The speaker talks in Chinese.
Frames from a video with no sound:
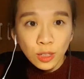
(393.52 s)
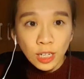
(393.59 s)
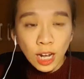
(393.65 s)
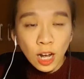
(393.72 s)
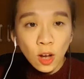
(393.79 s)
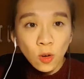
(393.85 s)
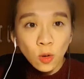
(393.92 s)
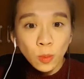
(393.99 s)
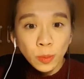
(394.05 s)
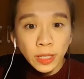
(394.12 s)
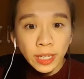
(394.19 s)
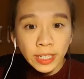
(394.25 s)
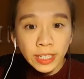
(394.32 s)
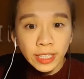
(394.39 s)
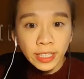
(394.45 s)
然后我们
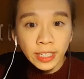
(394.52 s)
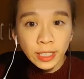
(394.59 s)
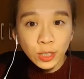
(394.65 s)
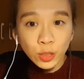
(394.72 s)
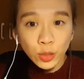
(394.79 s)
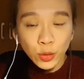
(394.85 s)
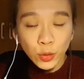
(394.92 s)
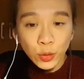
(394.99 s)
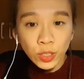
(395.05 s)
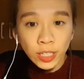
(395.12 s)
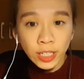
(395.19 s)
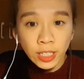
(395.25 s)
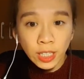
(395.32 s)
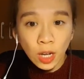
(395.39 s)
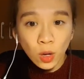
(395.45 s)
也可以是用
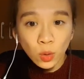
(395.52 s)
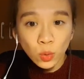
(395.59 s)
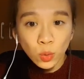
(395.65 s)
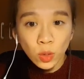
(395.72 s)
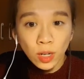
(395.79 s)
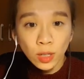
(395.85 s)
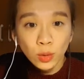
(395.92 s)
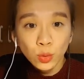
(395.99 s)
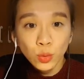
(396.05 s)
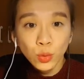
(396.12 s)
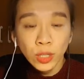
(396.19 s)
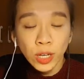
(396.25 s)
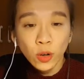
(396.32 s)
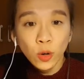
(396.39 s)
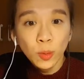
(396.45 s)
这个套装
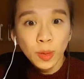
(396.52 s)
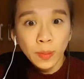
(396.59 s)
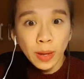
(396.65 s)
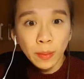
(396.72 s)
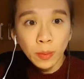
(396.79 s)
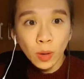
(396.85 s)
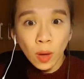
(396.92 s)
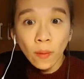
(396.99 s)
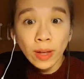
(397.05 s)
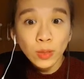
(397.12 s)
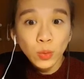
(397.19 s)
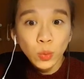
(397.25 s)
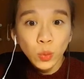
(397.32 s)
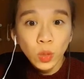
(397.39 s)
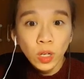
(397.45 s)
去给我们的芭比娃娃
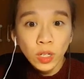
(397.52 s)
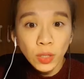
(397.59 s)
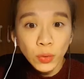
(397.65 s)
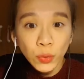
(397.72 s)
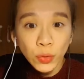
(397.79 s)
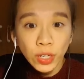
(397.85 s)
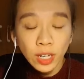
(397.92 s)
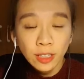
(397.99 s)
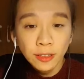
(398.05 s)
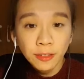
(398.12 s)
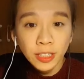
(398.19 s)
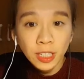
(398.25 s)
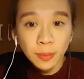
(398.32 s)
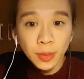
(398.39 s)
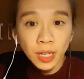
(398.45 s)
做各种各样的
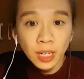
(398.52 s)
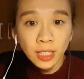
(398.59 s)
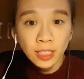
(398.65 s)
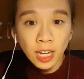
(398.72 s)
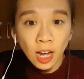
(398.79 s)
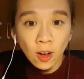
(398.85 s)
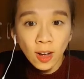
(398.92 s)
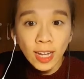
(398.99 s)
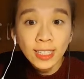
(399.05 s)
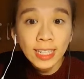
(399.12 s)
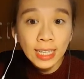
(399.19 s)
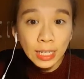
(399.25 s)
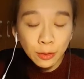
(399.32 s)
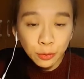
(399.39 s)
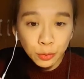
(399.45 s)
非常漂亮的好看的
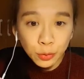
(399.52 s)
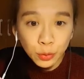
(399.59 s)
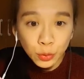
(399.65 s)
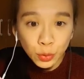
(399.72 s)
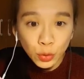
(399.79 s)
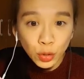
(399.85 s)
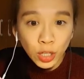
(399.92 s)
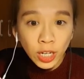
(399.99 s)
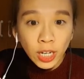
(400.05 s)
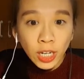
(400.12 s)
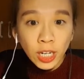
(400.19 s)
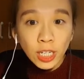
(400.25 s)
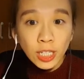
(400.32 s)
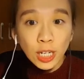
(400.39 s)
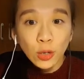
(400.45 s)
衣服，
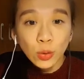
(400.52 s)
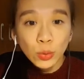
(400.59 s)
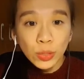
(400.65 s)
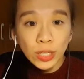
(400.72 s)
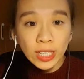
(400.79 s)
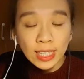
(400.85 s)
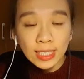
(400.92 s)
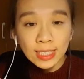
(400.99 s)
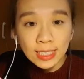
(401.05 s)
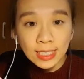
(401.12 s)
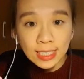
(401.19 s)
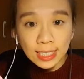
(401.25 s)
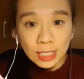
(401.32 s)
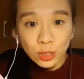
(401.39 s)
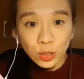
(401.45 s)
然后去给它进
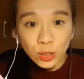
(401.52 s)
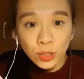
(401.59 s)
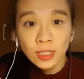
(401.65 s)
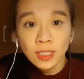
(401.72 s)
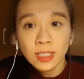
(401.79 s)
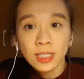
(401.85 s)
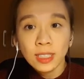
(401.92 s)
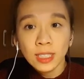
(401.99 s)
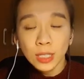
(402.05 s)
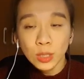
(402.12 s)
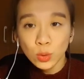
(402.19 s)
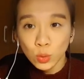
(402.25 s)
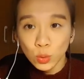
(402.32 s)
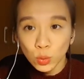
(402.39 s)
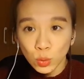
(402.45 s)
行一个设
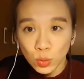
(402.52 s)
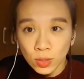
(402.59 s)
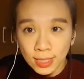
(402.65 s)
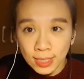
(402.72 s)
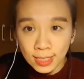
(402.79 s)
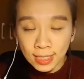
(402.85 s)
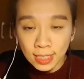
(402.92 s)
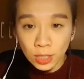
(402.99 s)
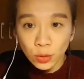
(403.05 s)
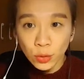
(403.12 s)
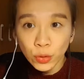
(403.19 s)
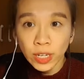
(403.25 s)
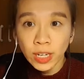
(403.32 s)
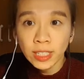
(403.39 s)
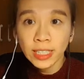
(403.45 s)
计，去进行各
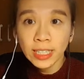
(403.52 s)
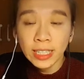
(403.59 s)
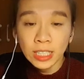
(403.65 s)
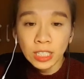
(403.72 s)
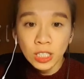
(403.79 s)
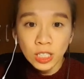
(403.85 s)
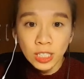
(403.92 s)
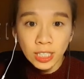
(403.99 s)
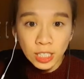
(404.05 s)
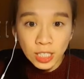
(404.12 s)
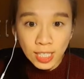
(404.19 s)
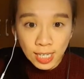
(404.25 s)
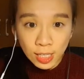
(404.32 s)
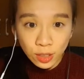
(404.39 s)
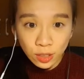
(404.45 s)
种各样的一个这个
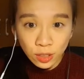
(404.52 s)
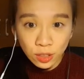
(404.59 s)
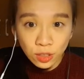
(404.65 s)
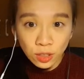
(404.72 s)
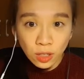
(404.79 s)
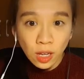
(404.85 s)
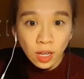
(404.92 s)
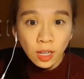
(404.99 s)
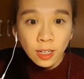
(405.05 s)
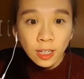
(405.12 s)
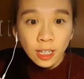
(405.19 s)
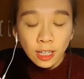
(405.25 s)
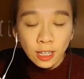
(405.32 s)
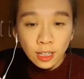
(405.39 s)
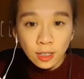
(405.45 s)
展示。
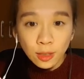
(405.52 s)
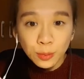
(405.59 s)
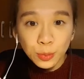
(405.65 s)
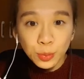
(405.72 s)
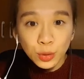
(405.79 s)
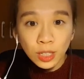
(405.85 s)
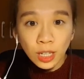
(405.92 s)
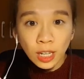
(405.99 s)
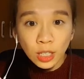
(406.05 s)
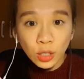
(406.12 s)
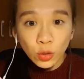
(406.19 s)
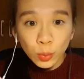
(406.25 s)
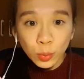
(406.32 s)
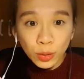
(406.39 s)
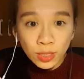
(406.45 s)
不知道你
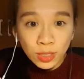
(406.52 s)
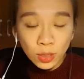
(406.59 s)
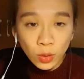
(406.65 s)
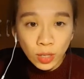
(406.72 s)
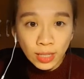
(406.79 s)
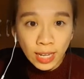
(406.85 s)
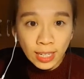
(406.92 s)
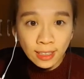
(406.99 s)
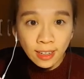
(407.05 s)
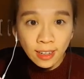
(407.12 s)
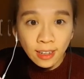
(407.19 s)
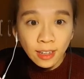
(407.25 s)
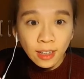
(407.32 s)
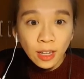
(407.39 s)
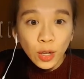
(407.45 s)
会不会喜欢它呢？